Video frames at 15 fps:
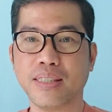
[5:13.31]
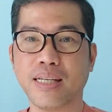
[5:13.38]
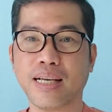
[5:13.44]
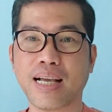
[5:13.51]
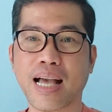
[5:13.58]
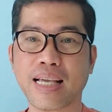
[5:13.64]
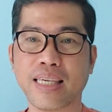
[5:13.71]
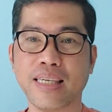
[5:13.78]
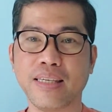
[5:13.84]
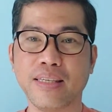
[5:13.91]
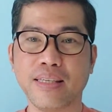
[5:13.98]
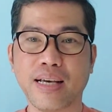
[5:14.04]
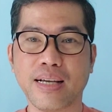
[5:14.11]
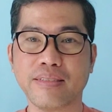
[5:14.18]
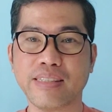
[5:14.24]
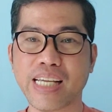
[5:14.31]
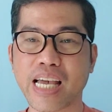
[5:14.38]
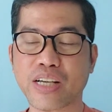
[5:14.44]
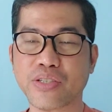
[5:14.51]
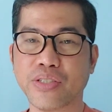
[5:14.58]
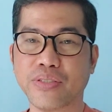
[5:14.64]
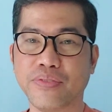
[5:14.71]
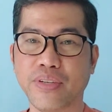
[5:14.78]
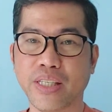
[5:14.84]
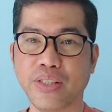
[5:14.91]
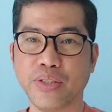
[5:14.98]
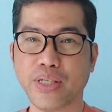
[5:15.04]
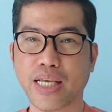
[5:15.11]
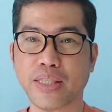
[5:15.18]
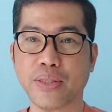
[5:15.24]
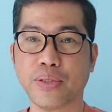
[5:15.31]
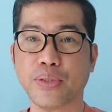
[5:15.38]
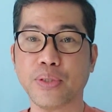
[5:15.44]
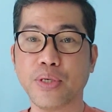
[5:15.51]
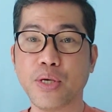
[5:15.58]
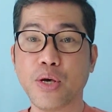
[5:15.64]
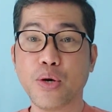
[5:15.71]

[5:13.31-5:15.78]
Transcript: ng aking uh, reaction video na ito,